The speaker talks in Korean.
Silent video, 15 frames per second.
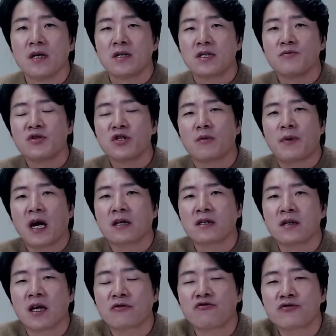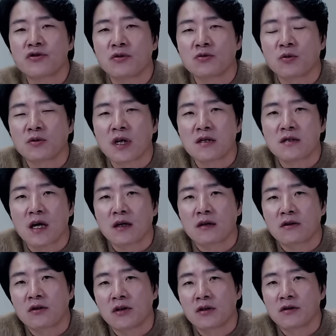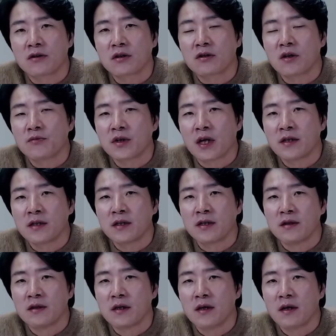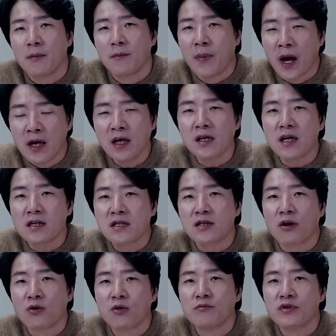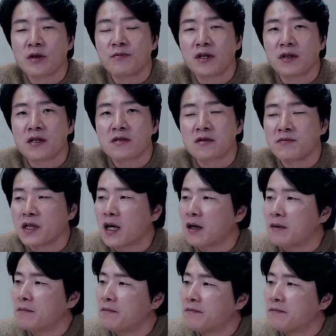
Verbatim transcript: 심지어 박근혜 국정농단 사건 특검 때는 매일같이 언론 브리핑을 했습니다.